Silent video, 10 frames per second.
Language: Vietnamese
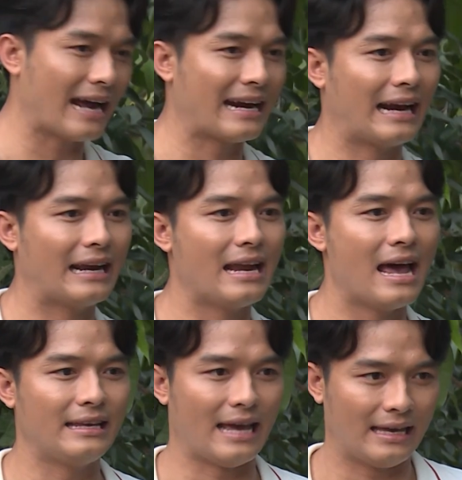đang đang đê
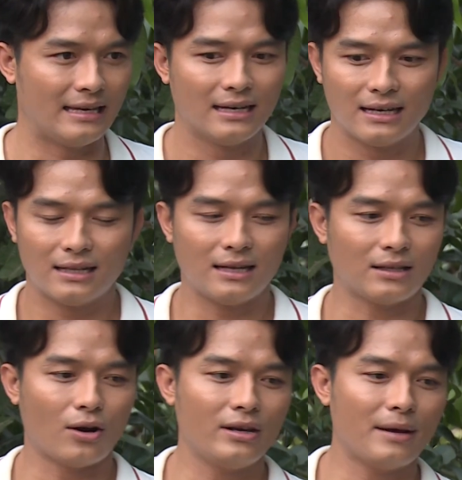đê vậy. Ừ. À,
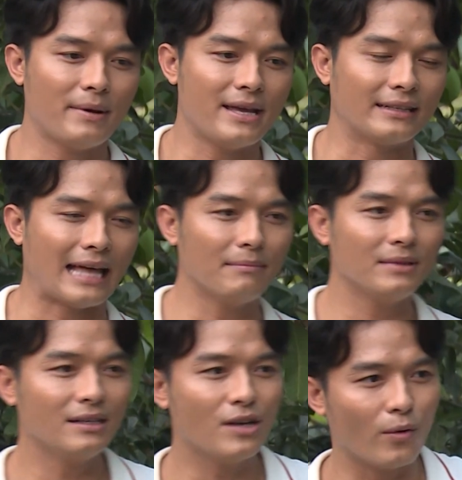thôi bây giờ Tám
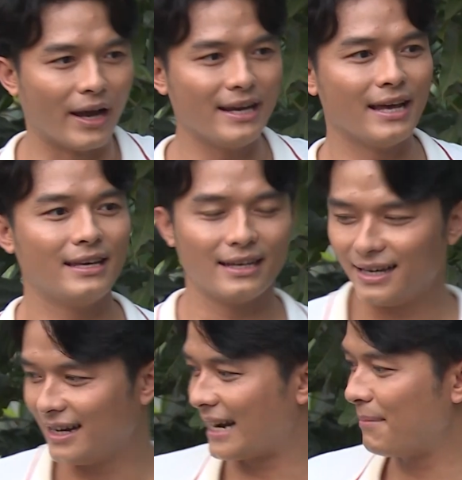cứ vô nghỉ đi.
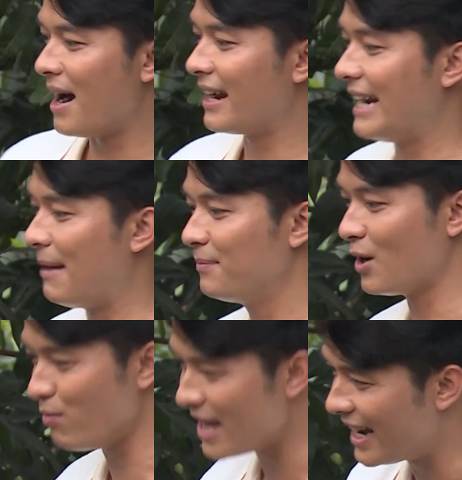Cảm ơn nghe Năm,
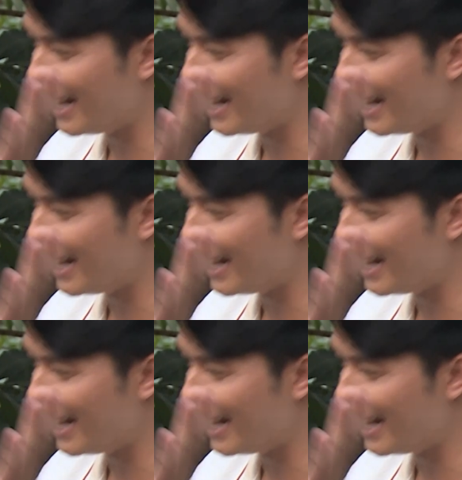cũng về